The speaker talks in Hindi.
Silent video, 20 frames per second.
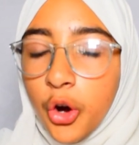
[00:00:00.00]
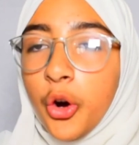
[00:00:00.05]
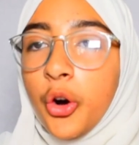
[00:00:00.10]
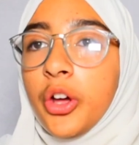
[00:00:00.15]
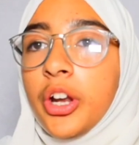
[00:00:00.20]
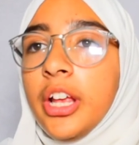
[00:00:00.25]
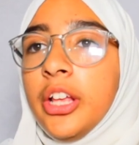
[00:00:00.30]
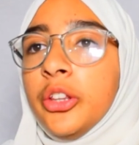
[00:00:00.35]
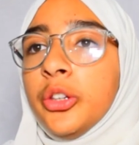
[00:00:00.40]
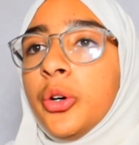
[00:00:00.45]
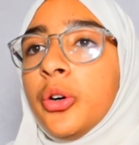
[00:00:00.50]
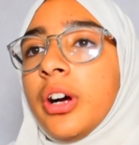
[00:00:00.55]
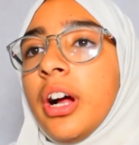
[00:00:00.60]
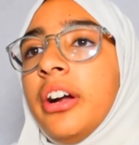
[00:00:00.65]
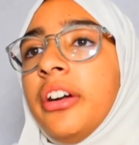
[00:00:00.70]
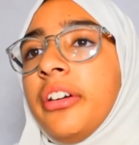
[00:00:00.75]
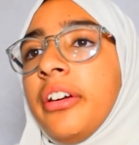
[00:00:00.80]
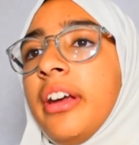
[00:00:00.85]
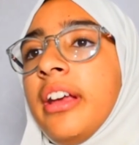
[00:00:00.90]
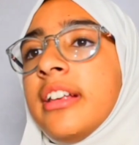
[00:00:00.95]
और इन दो
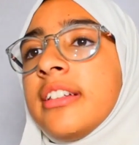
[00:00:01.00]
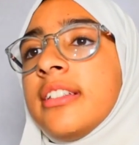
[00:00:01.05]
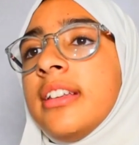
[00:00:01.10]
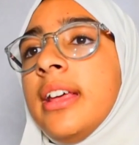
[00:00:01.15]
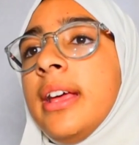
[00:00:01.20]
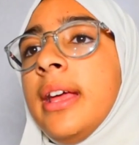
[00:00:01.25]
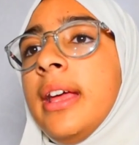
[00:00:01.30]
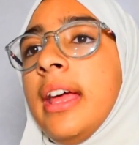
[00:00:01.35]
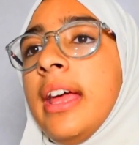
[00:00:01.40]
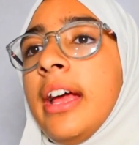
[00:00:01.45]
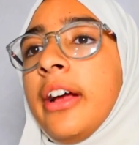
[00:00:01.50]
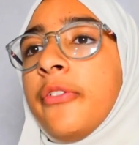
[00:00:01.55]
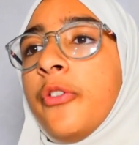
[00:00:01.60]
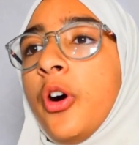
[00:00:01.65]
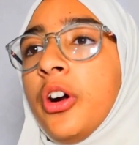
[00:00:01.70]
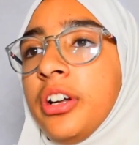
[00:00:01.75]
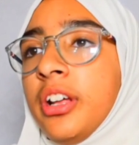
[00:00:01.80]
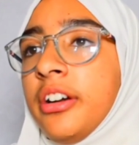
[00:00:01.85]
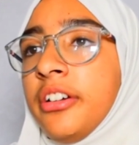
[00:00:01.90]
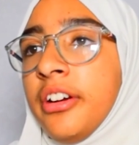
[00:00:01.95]
कंट्रीज ने एक
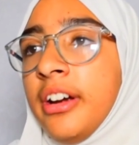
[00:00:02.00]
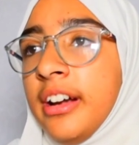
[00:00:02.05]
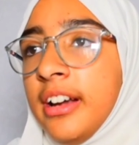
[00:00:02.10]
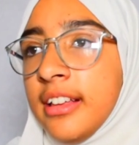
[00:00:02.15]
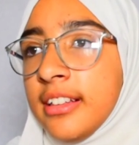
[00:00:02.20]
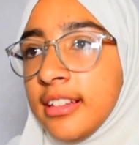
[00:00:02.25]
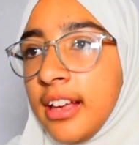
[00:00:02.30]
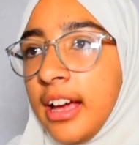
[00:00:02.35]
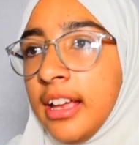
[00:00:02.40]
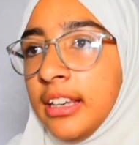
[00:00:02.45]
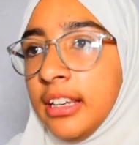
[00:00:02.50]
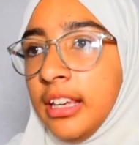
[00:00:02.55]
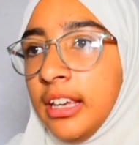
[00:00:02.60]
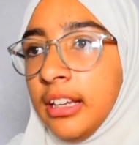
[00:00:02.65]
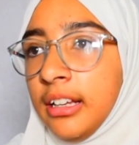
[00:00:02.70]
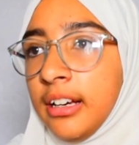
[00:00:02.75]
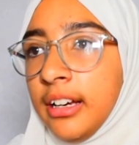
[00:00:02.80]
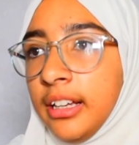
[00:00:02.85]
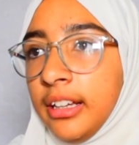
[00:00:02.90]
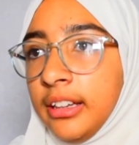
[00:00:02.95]
वाटर ट्रीटी साइन
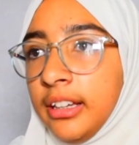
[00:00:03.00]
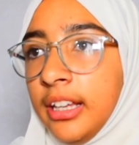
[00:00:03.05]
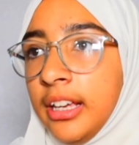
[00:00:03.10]
की गई